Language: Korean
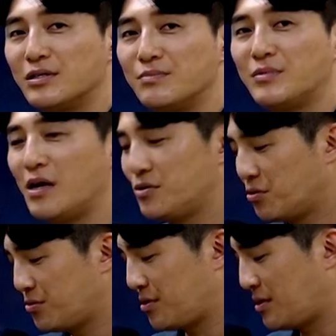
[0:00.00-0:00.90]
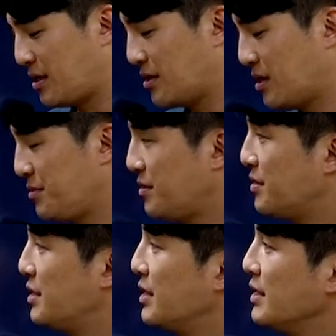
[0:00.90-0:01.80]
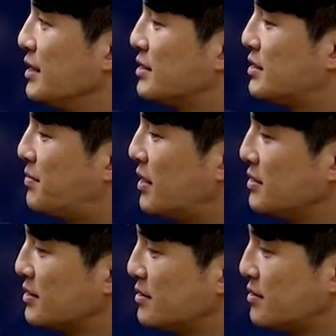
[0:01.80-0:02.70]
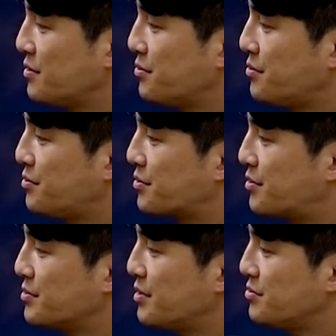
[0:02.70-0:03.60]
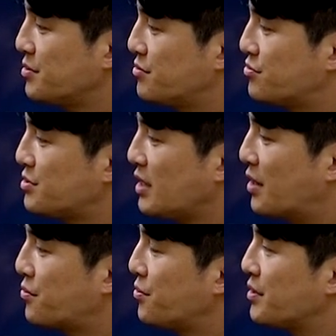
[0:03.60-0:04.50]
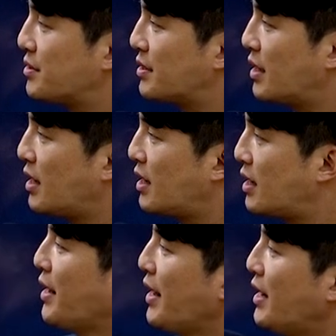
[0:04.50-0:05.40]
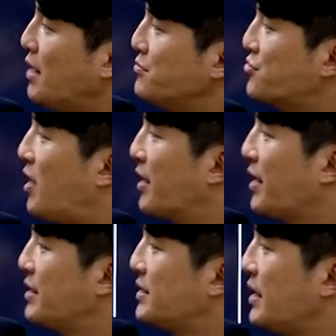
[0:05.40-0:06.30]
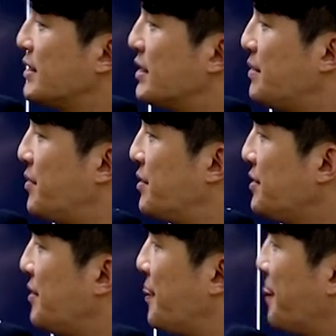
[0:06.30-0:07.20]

10대 1정도있다 그러면 지방직은 그래도 경쟁률이 죽지 않고 있다. 행안부 관계자에 의하면은